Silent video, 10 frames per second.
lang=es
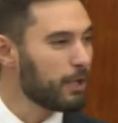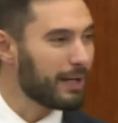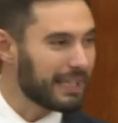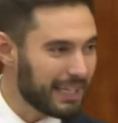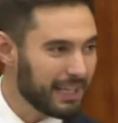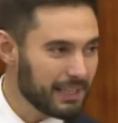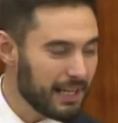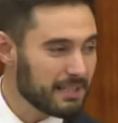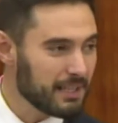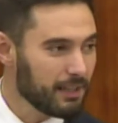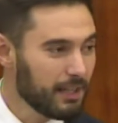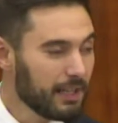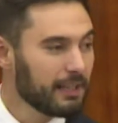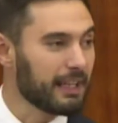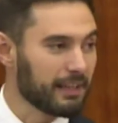Pero ¿en qué clase
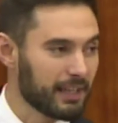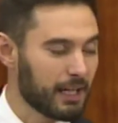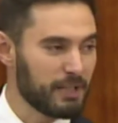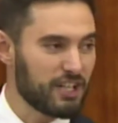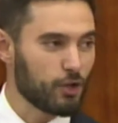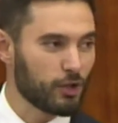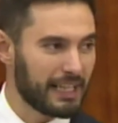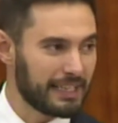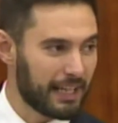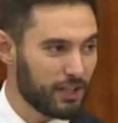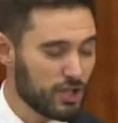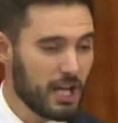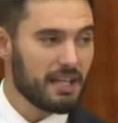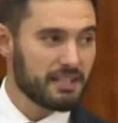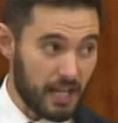de regímenes
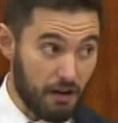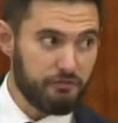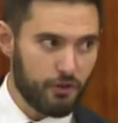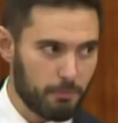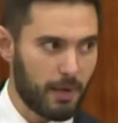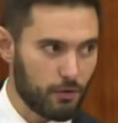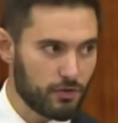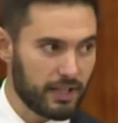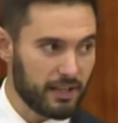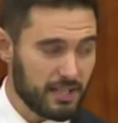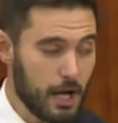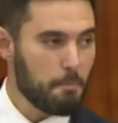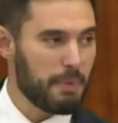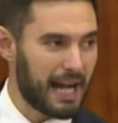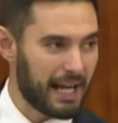totalitarios se han formado ustedes
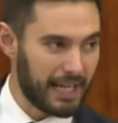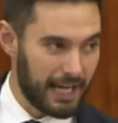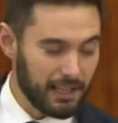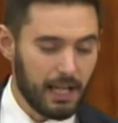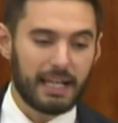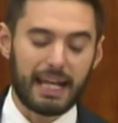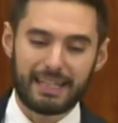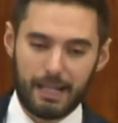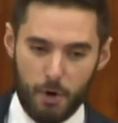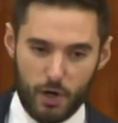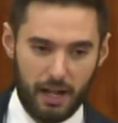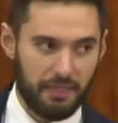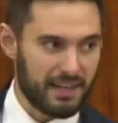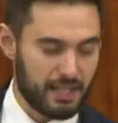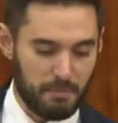para creer que en
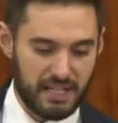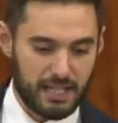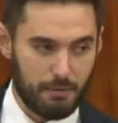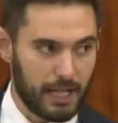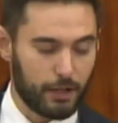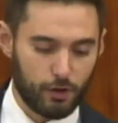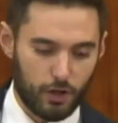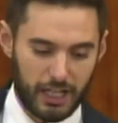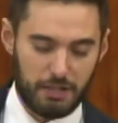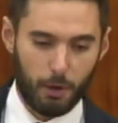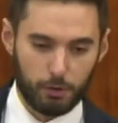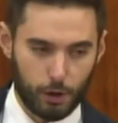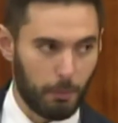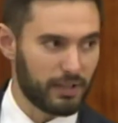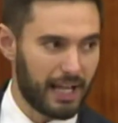democracia es admisible que un organismo
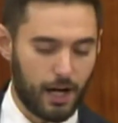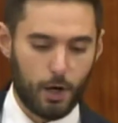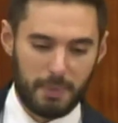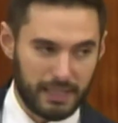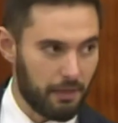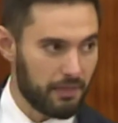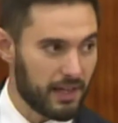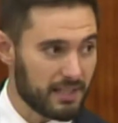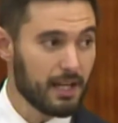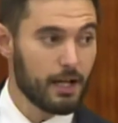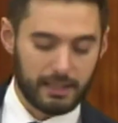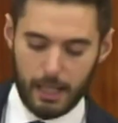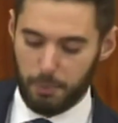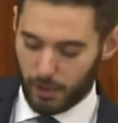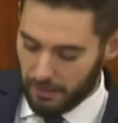autónomo tenga competencias
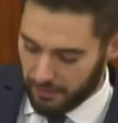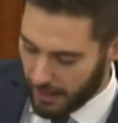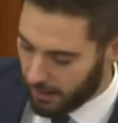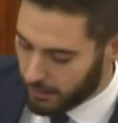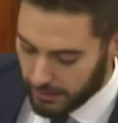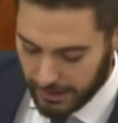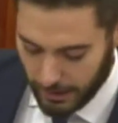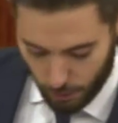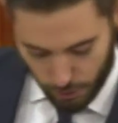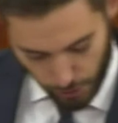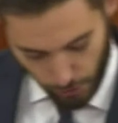de policía y de